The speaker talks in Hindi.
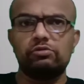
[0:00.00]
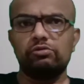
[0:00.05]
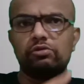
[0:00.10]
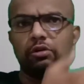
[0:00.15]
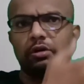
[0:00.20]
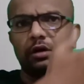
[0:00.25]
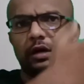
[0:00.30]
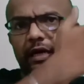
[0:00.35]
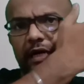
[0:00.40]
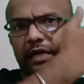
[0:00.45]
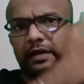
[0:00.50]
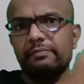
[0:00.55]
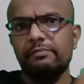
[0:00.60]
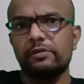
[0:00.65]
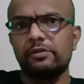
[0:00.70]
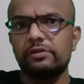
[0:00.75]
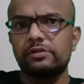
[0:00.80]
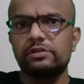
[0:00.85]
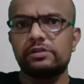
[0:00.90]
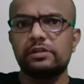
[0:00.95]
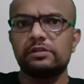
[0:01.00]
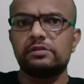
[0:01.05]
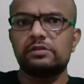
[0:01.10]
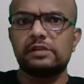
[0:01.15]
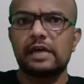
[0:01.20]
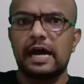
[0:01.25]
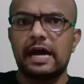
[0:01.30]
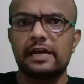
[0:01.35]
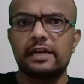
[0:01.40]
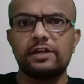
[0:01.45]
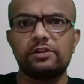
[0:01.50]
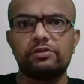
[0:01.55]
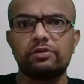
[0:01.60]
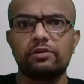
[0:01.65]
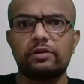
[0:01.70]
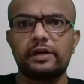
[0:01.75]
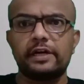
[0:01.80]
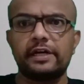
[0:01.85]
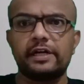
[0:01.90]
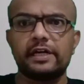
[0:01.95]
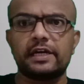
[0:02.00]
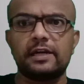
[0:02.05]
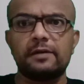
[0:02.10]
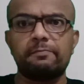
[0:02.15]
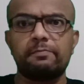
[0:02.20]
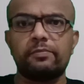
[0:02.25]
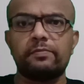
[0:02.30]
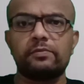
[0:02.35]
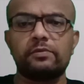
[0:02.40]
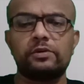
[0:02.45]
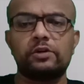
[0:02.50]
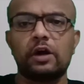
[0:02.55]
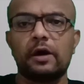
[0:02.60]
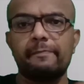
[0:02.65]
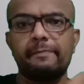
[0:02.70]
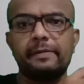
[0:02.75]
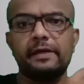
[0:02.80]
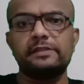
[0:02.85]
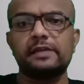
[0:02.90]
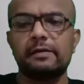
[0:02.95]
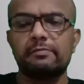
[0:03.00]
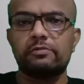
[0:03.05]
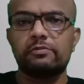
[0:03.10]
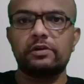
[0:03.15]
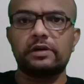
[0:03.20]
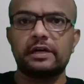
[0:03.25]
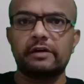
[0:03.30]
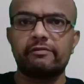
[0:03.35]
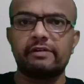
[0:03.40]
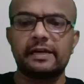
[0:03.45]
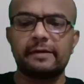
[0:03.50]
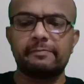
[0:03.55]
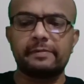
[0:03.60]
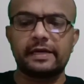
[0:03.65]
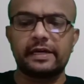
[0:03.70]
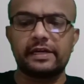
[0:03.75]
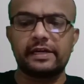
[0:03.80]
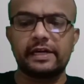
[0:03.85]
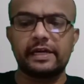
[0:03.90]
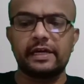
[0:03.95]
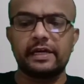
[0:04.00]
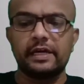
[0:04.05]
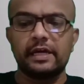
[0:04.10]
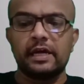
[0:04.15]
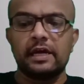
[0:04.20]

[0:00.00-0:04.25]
तो ऑलमोस्ट सारे थ्योरेटिकल टॉपिक्स आपको कवर अप करने